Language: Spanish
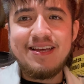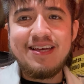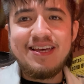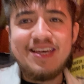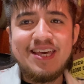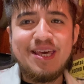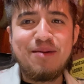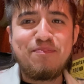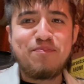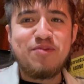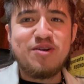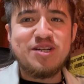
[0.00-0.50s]
Y
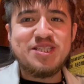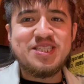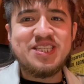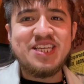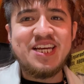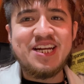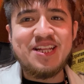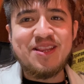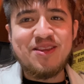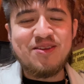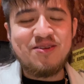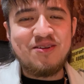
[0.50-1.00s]
por
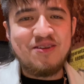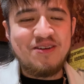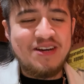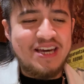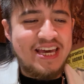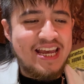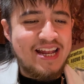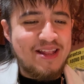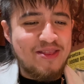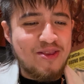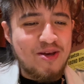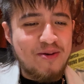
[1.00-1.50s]
cierto,
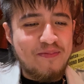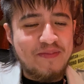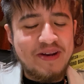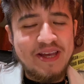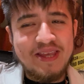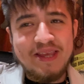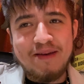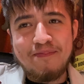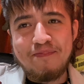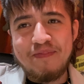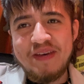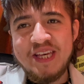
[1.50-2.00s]
el nombre
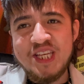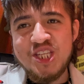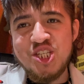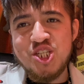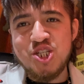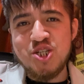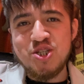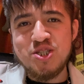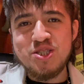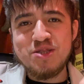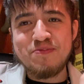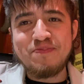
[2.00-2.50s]
de
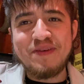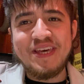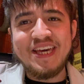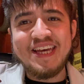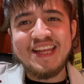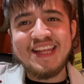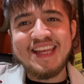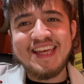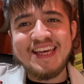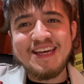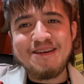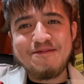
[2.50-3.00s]
pinchos
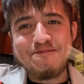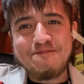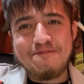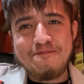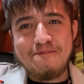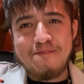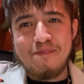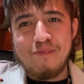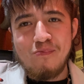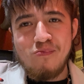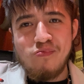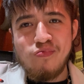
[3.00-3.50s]
viene
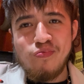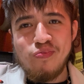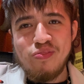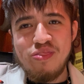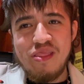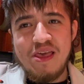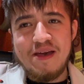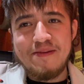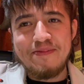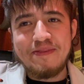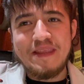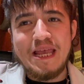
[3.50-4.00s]

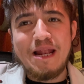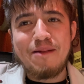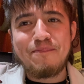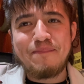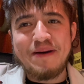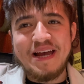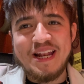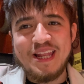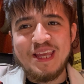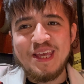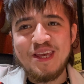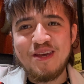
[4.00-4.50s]
del
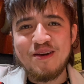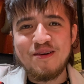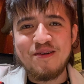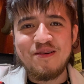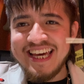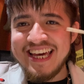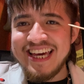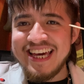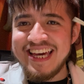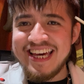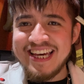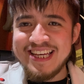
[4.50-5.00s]
palillo.
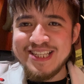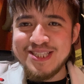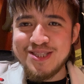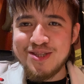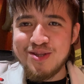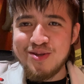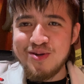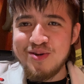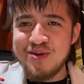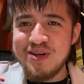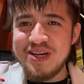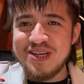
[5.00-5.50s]

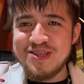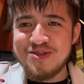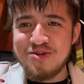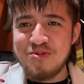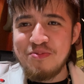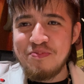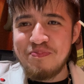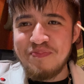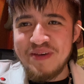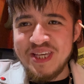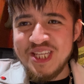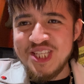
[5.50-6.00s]
Esto es
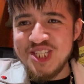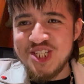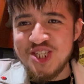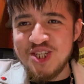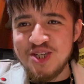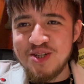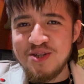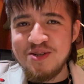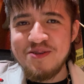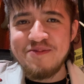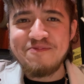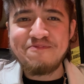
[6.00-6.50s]
un
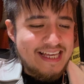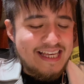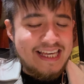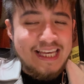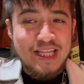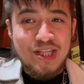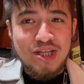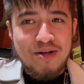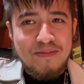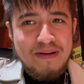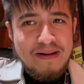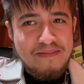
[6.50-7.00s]
pincho y
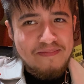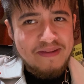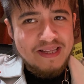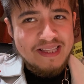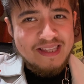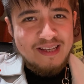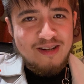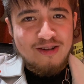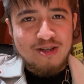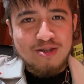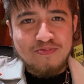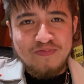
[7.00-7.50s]
normalmente
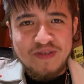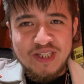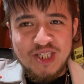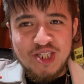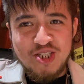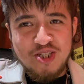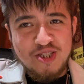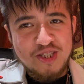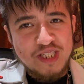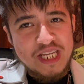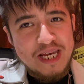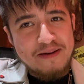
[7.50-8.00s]
los
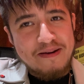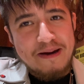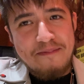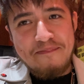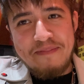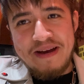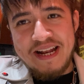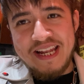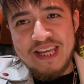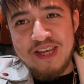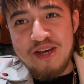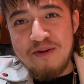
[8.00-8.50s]
pinchos llevan
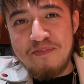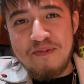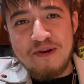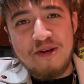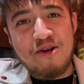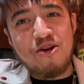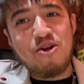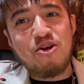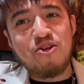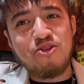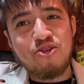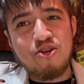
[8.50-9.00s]
palillo, pero
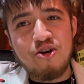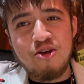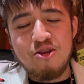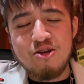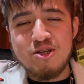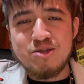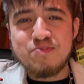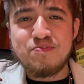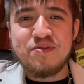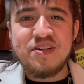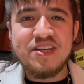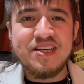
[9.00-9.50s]
no todos
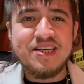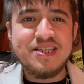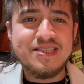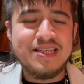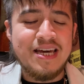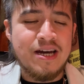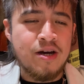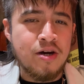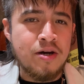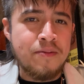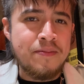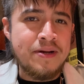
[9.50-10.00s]
porque se
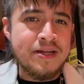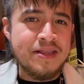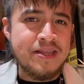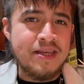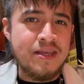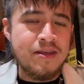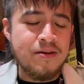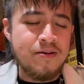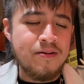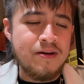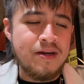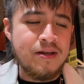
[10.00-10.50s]
ha
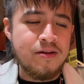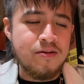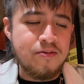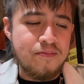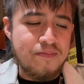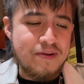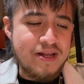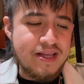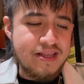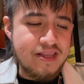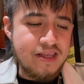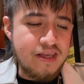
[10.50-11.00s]
convertido en un
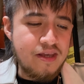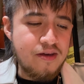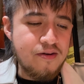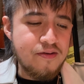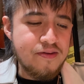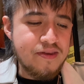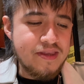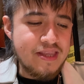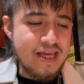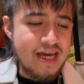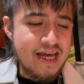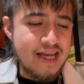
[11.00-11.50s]
platillo
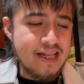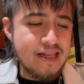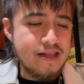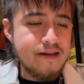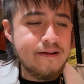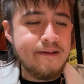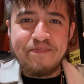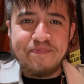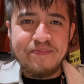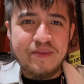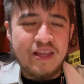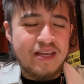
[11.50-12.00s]

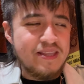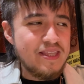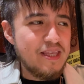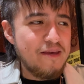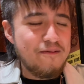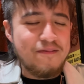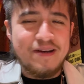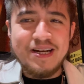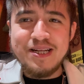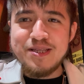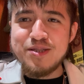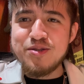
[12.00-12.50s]
tan
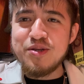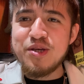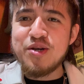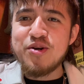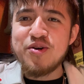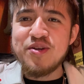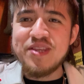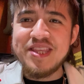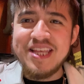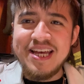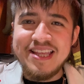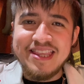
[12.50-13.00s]
diverso y
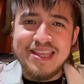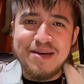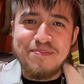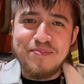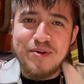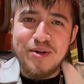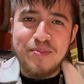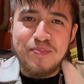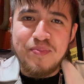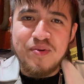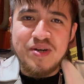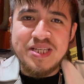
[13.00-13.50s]
con tanta
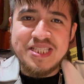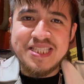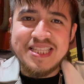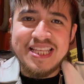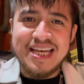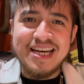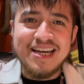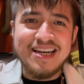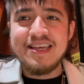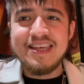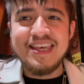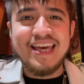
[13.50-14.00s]
propuesta,
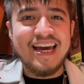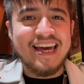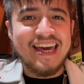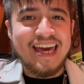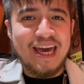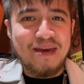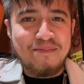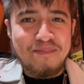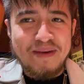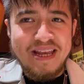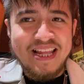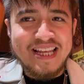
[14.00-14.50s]
ya que
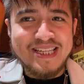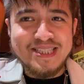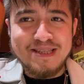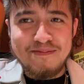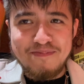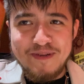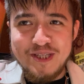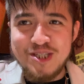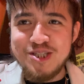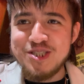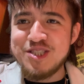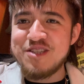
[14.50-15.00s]
hay miles de
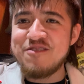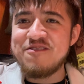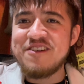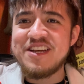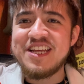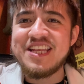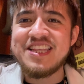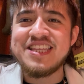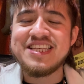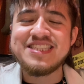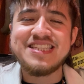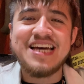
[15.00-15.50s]
pinchos
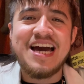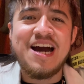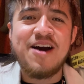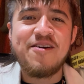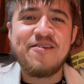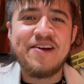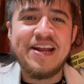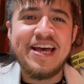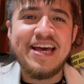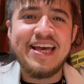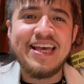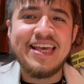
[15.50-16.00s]
diferentes
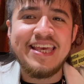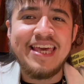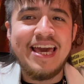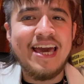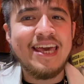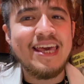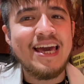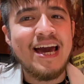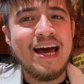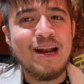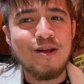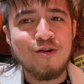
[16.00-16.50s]
ahora y
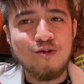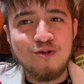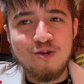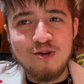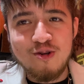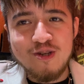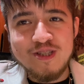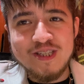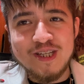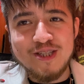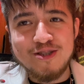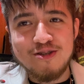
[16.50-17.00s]
hay
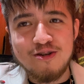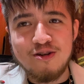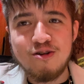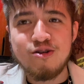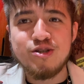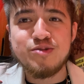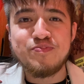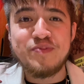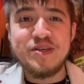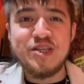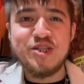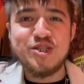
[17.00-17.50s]
algunos que son los
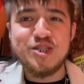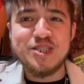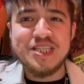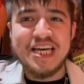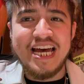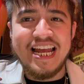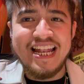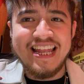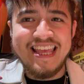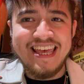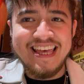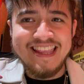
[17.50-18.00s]
pinchos
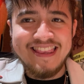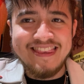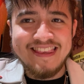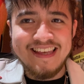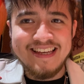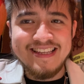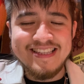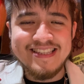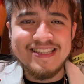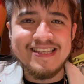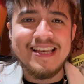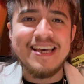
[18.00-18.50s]

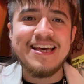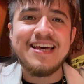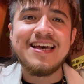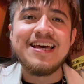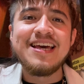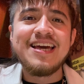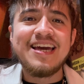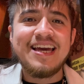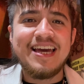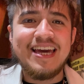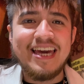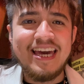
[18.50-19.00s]
calientes
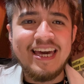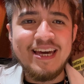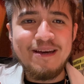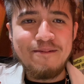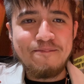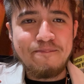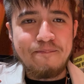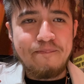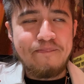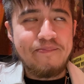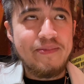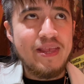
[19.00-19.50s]
que
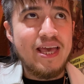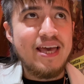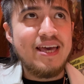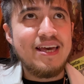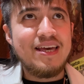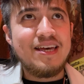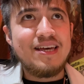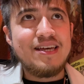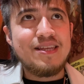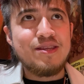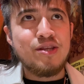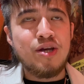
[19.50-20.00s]

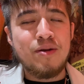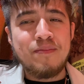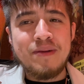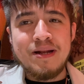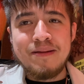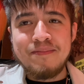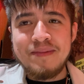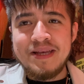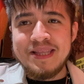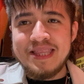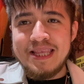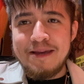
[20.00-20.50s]

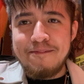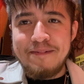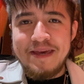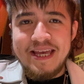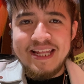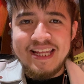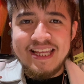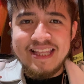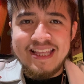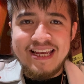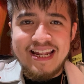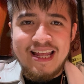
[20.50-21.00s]
normalmente
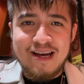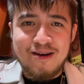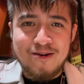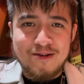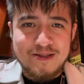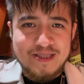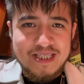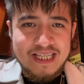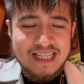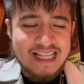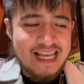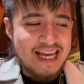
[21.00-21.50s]
vienen de la
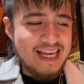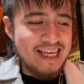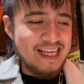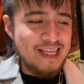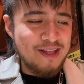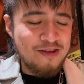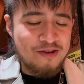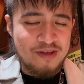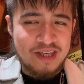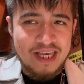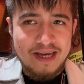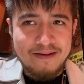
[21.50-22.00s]
cocina y
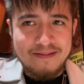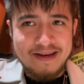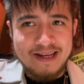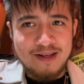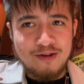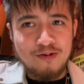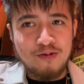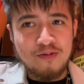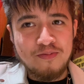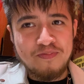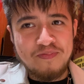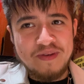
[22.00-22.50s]
no llevan
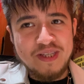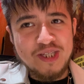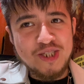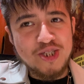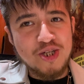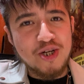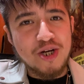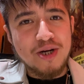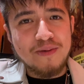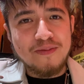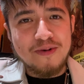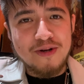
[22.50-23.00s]
un pincho
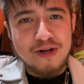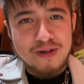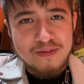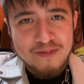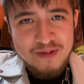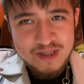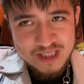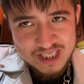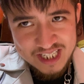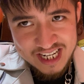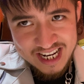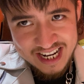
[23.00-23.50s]
como lo
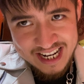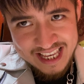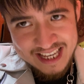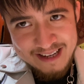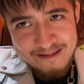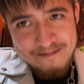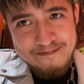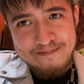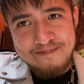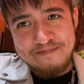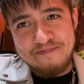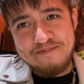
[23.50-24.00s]
mostraré
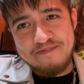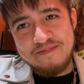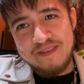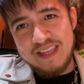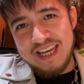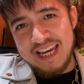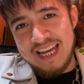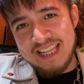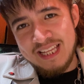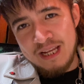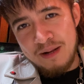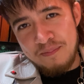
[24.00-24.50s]

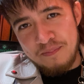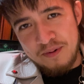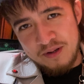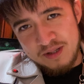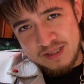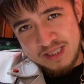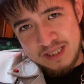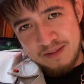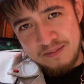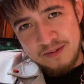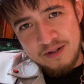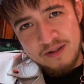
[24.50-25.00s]
en el
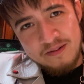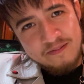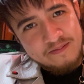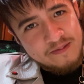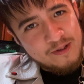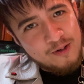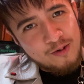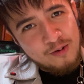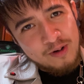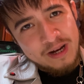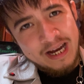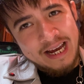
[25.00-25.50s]
próximo
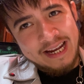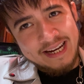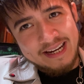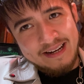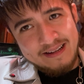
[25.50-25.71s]
lugar.